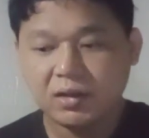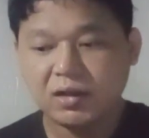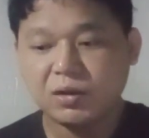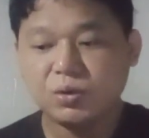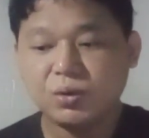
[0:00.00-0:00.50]

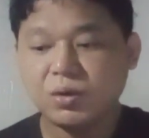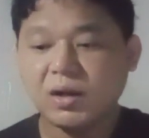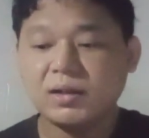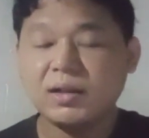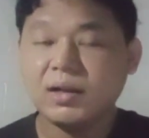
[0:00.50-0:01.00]
itu
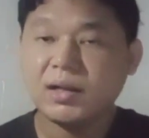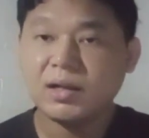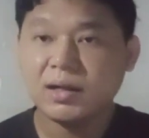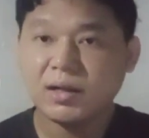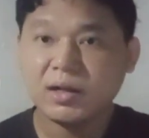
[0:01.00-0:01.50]

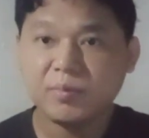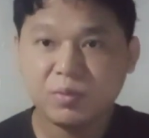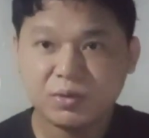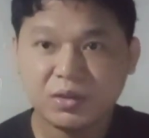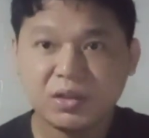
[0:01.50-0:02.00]
adalah hal
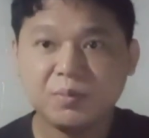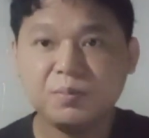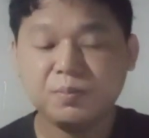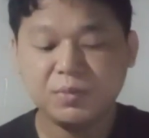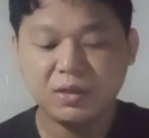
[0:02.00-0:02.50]
positif
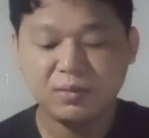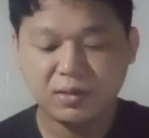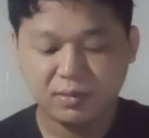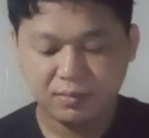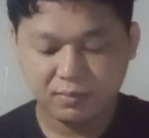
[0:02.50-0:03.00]
gitu
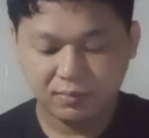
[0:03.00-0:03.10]
kan